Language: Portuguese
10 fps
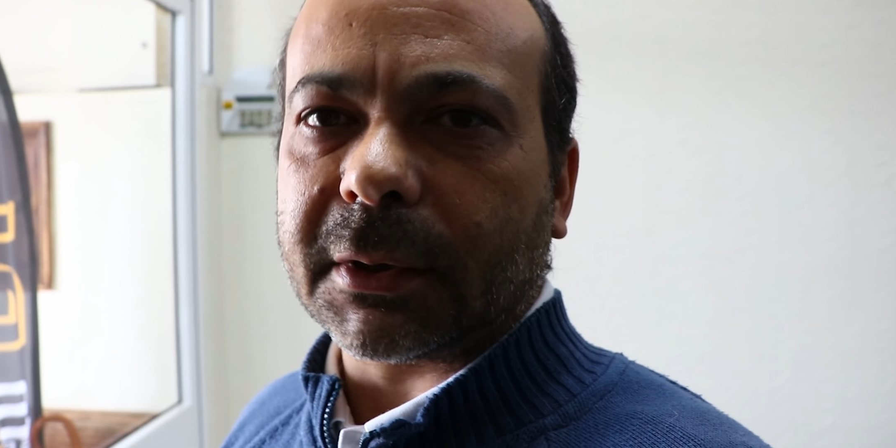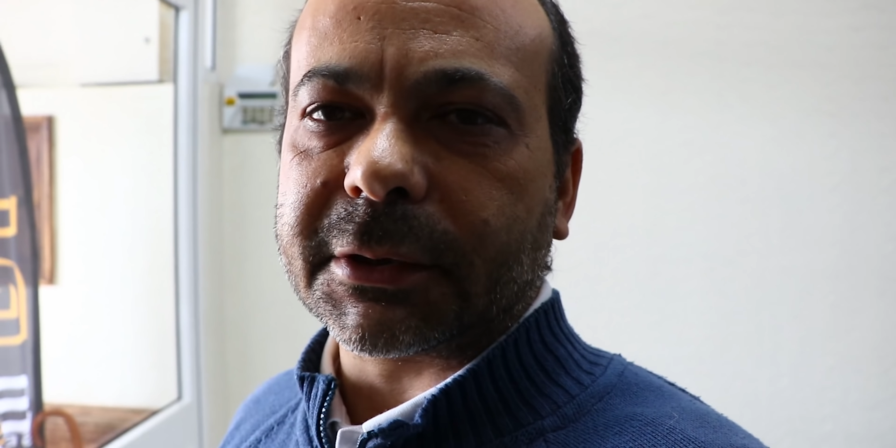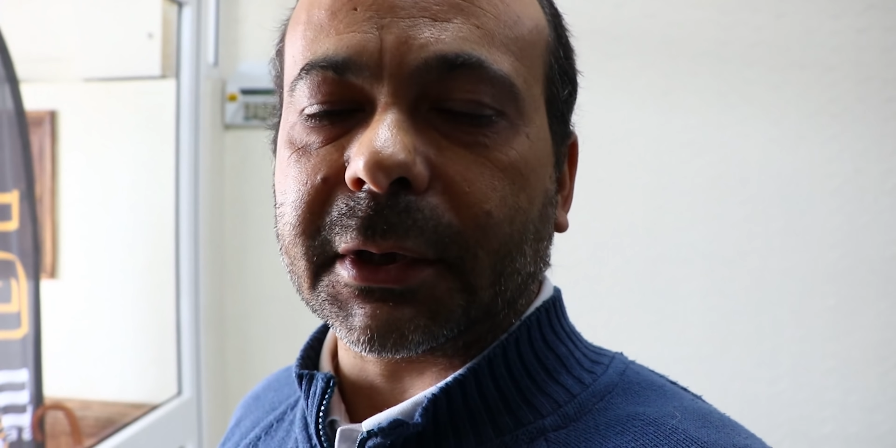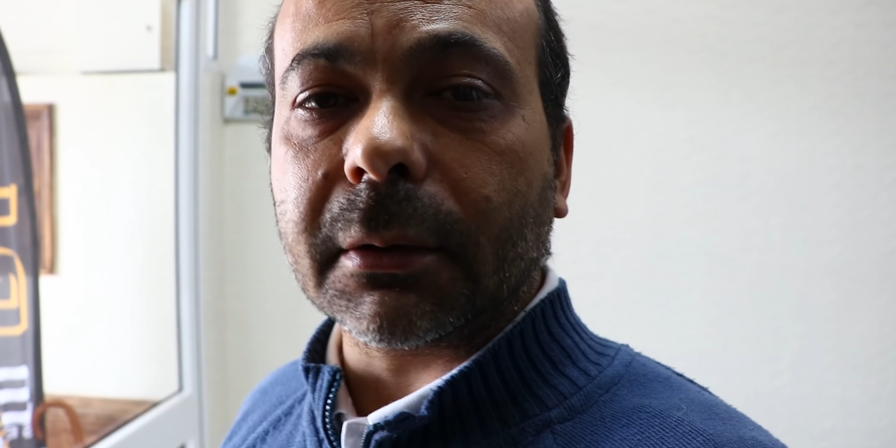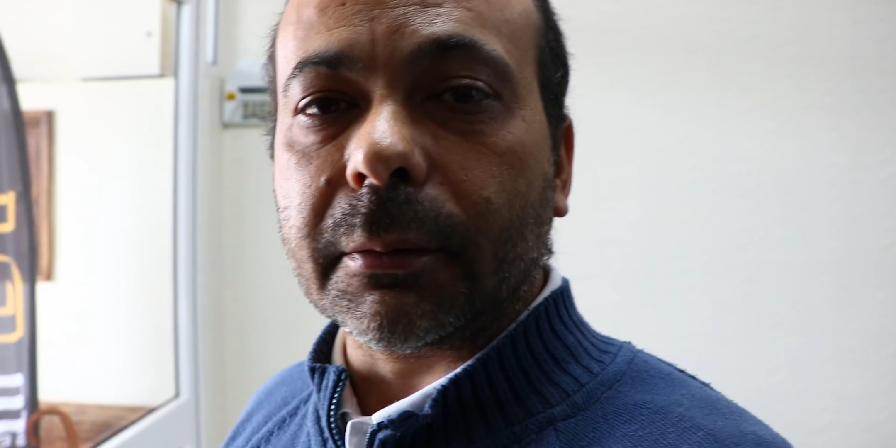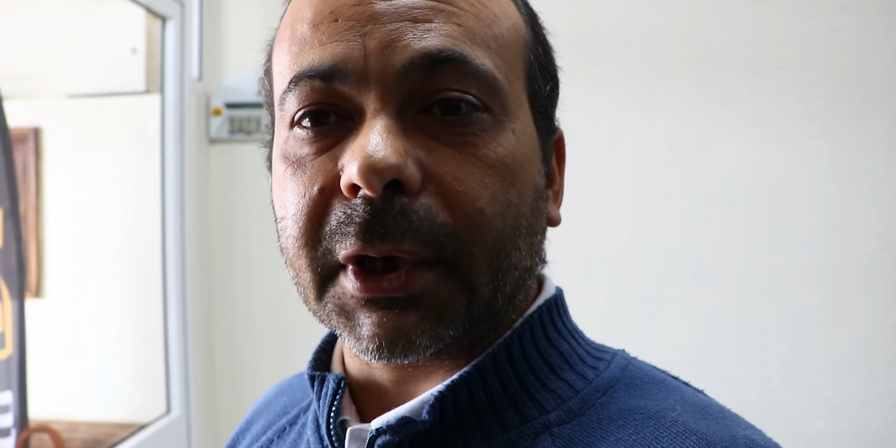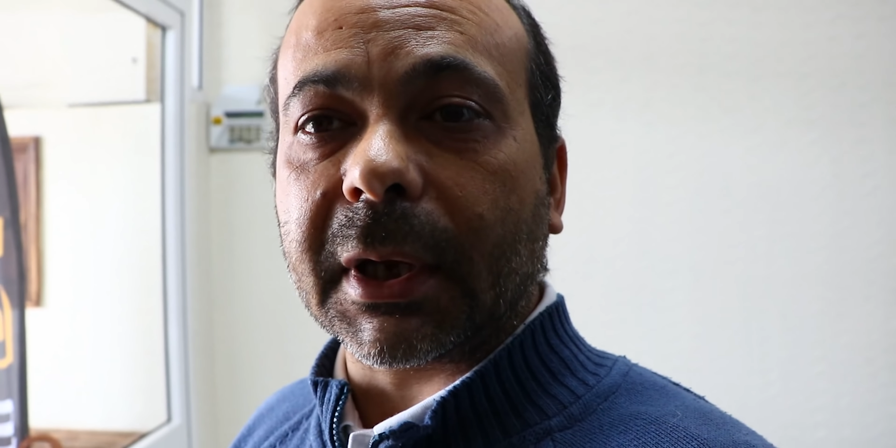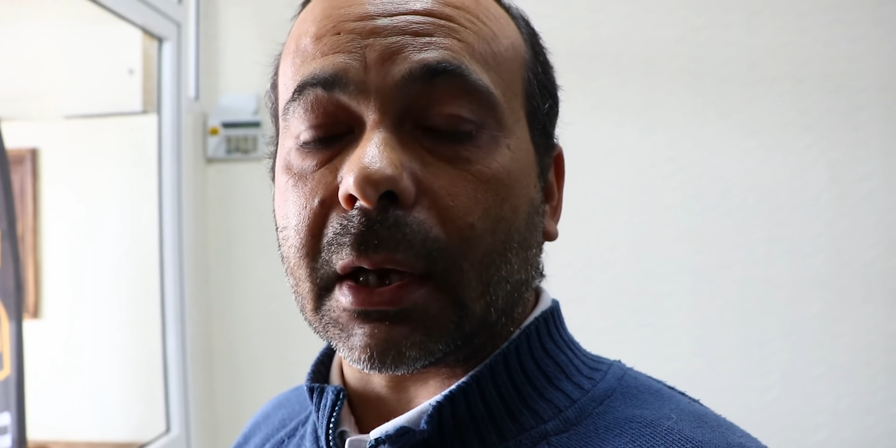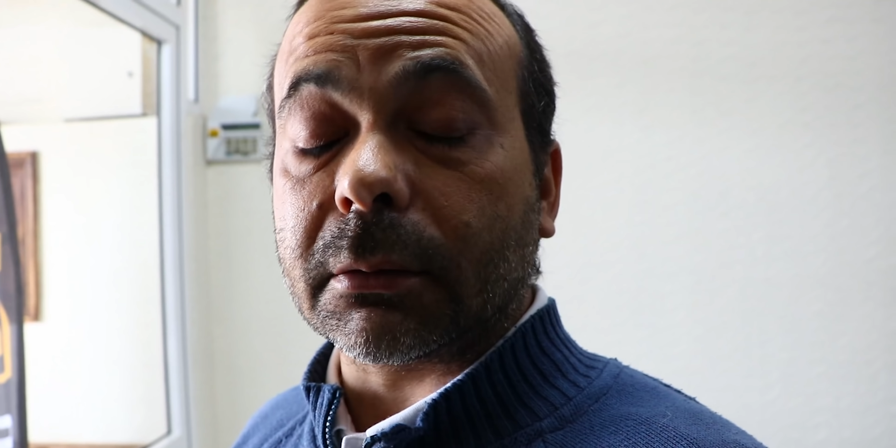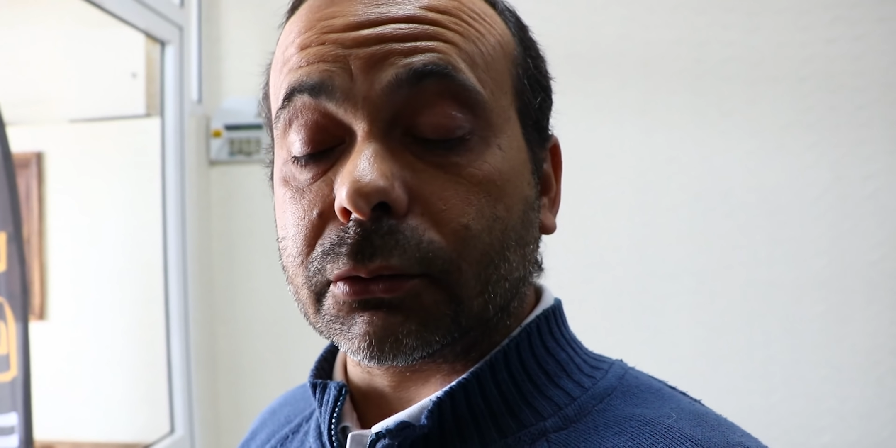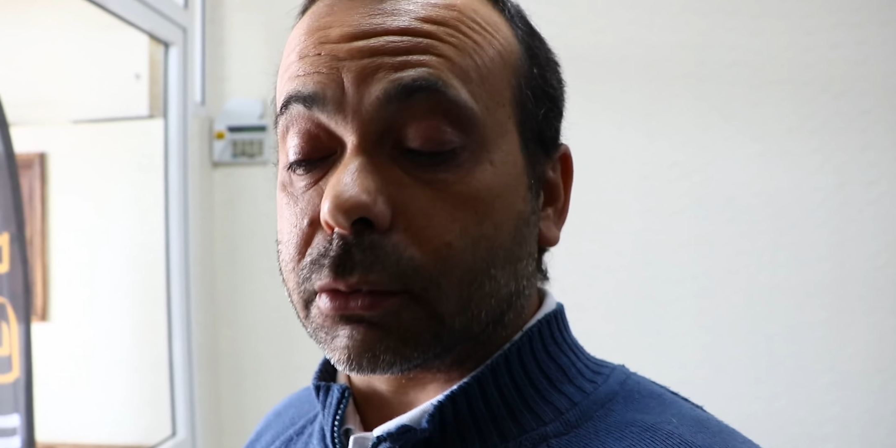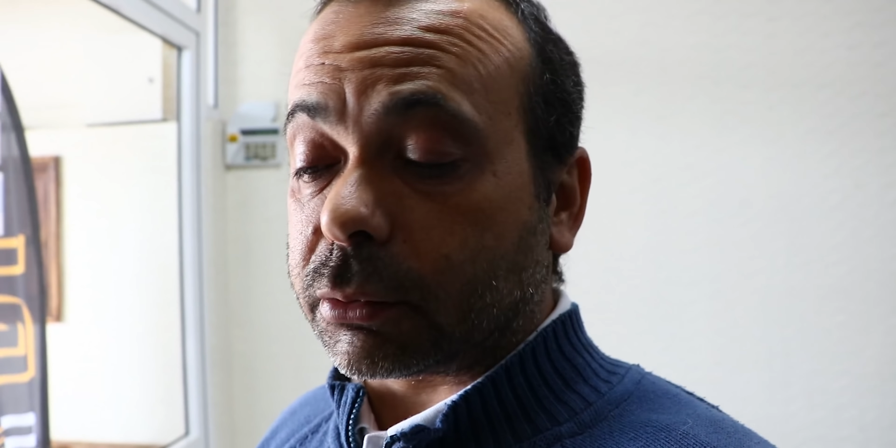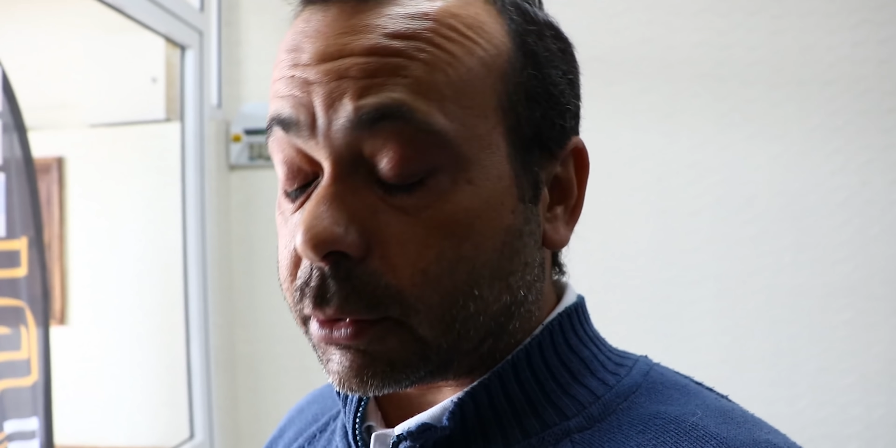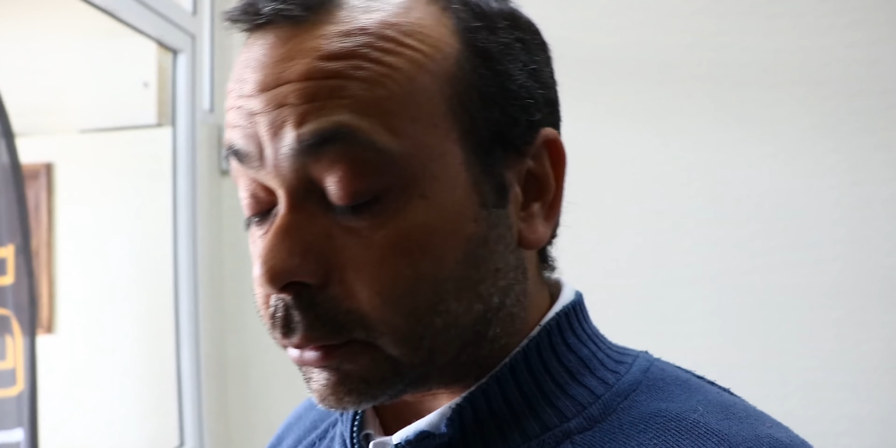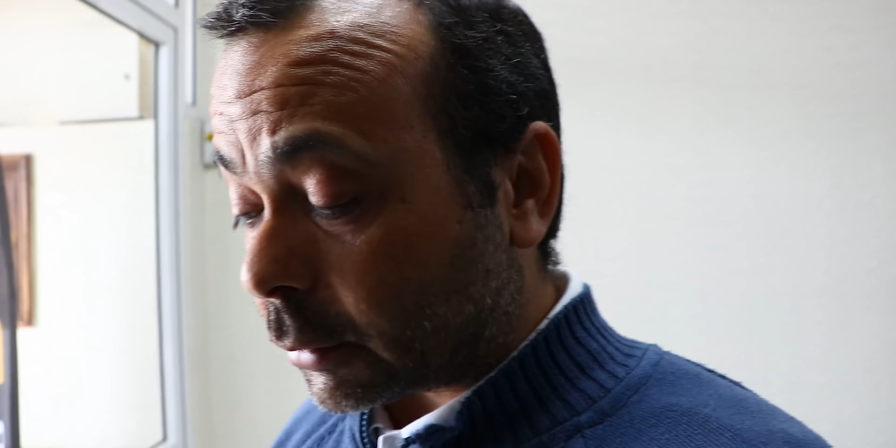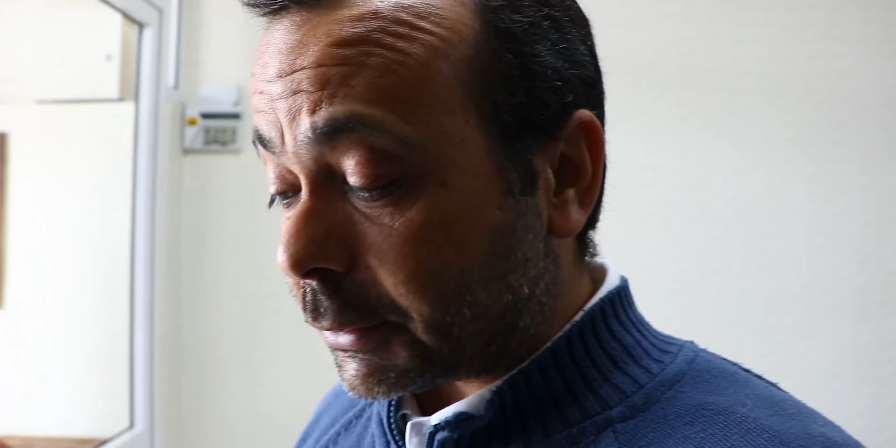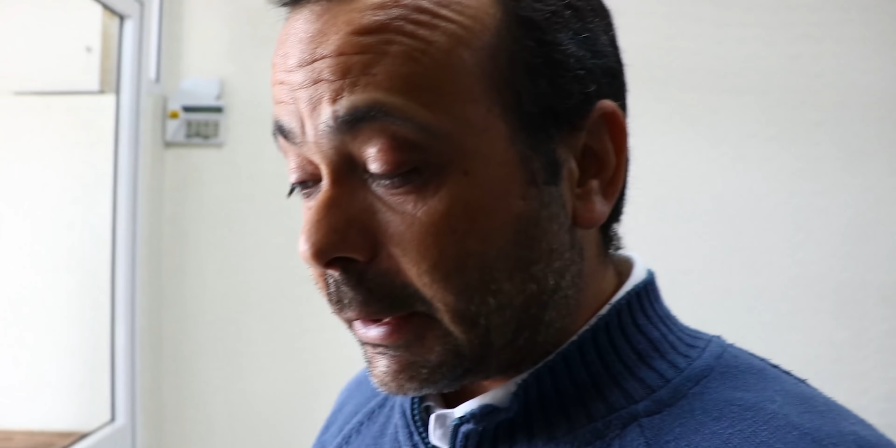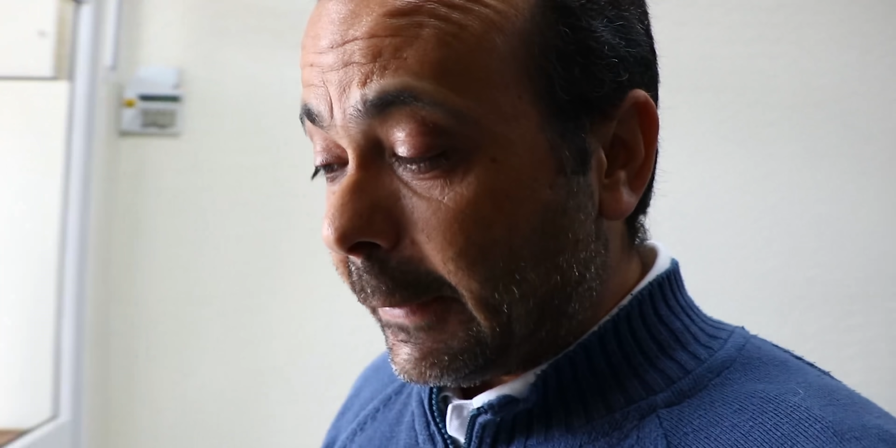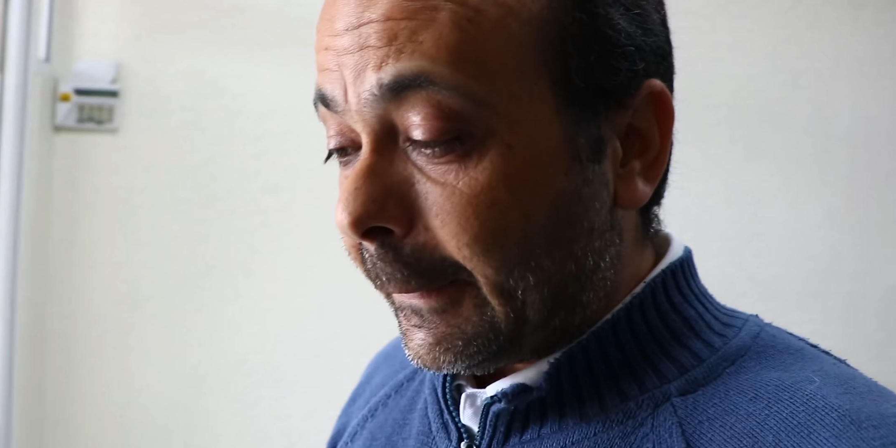eles têm que comunicar uns com os outros.